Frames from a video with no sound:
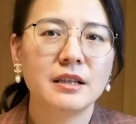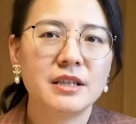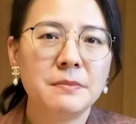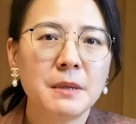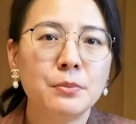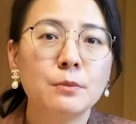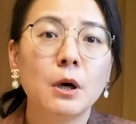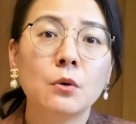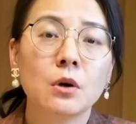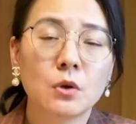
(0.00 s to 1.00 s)
即便不包
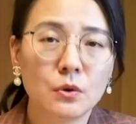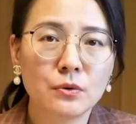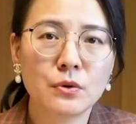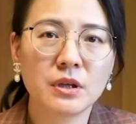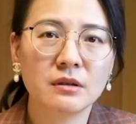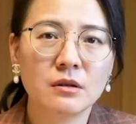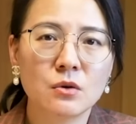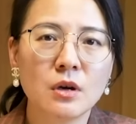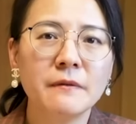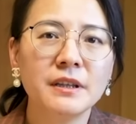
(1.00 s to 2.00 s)
括空军，
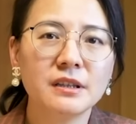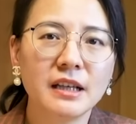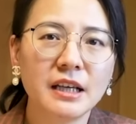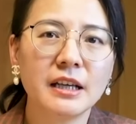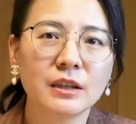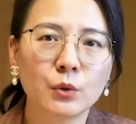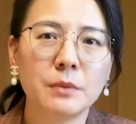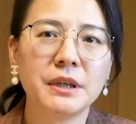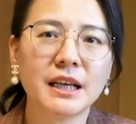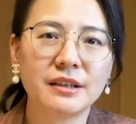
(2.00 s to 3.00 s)
双方的力量对
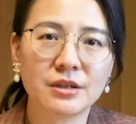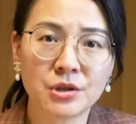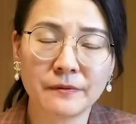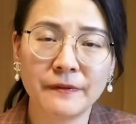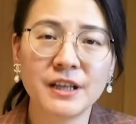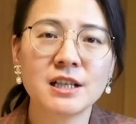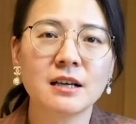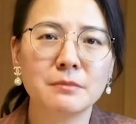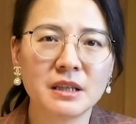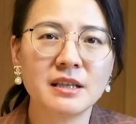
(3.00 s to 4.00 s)
比啊也是非常
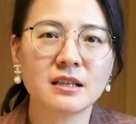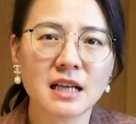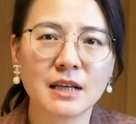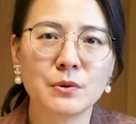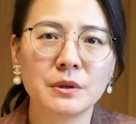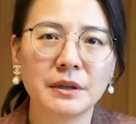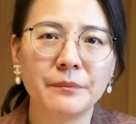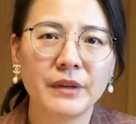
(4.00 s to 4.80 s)
明显差距的。